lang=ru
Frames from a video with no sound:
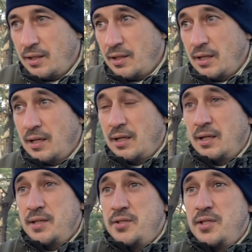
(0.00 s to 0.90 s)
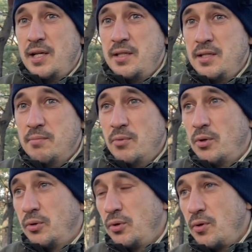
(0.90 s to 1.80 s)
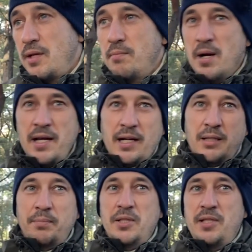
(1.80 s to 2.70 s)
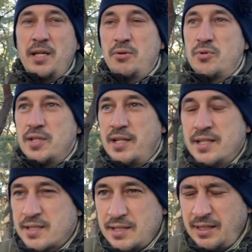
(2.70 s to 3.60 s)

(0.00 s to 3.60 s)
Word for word: а, и те они не могут, ноги болят, потеют, злятся.